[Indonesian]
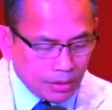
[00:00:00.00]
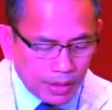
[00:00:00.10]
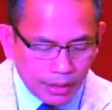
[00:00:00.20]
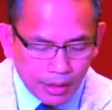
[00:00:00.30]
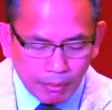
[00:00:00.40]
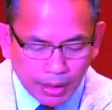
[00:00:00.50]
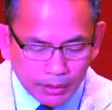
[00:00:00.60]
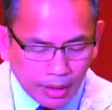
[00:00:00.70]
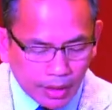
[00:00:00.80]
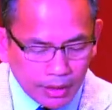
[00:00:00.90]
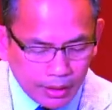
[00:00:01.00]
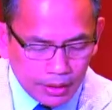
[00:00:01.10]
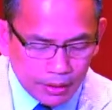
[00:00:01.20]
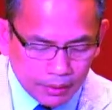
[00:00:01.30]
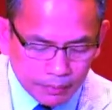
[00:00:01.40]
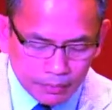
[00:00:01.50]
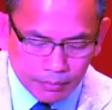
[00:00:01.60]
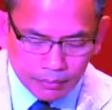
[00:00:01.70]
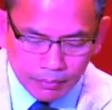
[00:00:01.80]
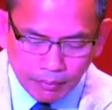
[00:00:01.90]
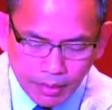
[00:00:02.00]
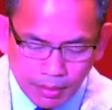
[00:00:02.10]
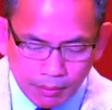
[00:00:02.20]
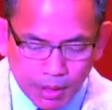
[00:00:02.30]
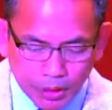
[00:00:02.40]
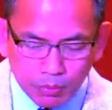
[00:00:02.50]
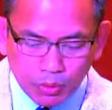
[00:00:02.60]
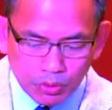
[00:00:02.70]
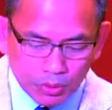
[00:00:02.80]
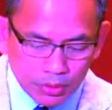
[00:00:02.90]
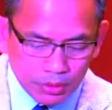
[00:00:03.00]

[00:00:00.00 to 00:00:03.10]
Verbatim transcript: Dan dia mengatakan di Mazmur